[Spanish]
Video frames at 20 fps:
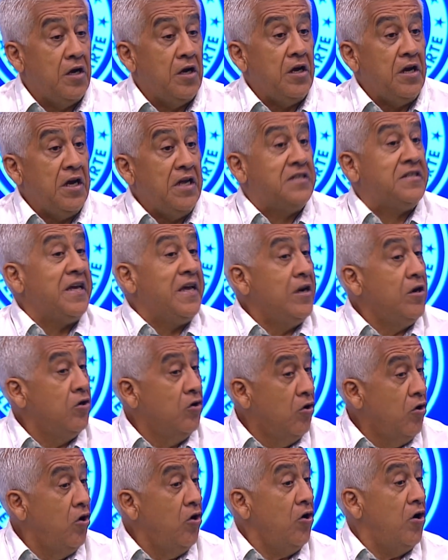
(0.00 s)
Y si
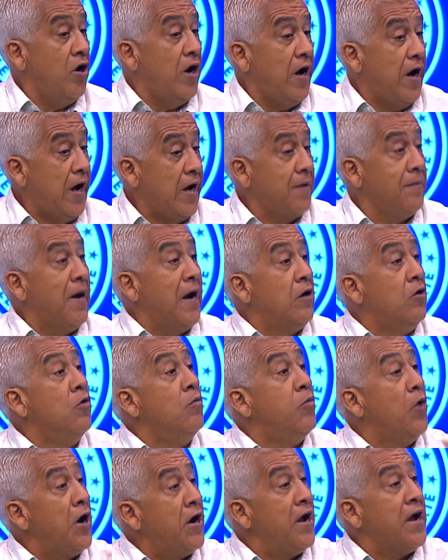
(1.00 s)
no arman
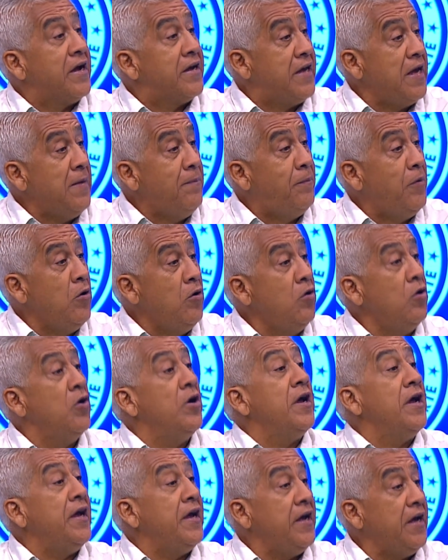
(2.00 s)
un buen equipo, y
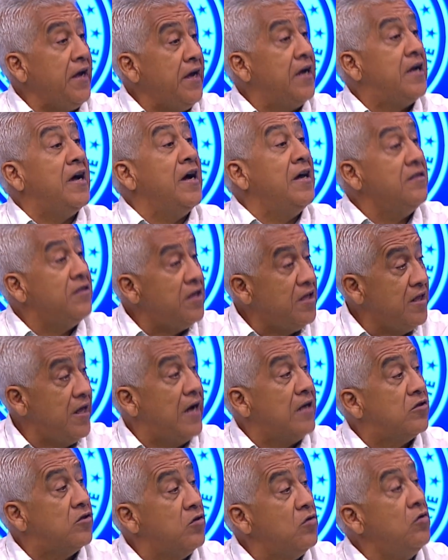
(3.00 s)
es
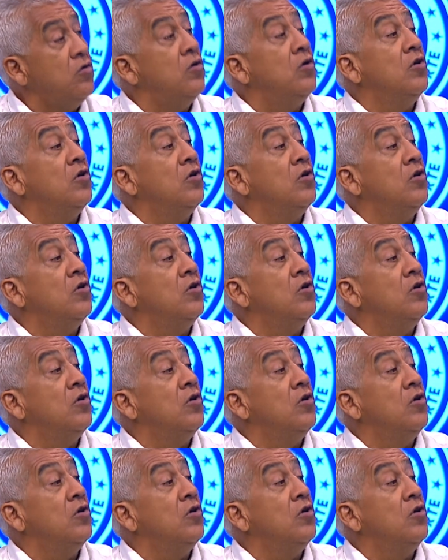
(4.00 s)
candidato